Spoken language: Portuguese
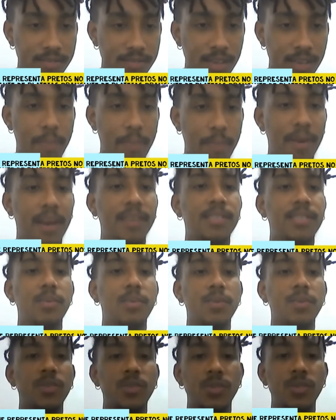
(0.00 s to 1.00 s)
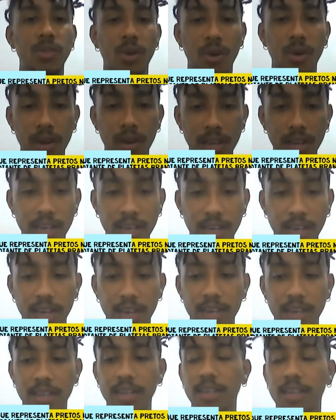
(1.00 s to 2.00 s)
Reparação
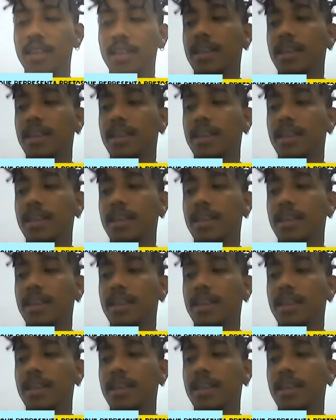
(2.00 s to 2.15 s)
histórica,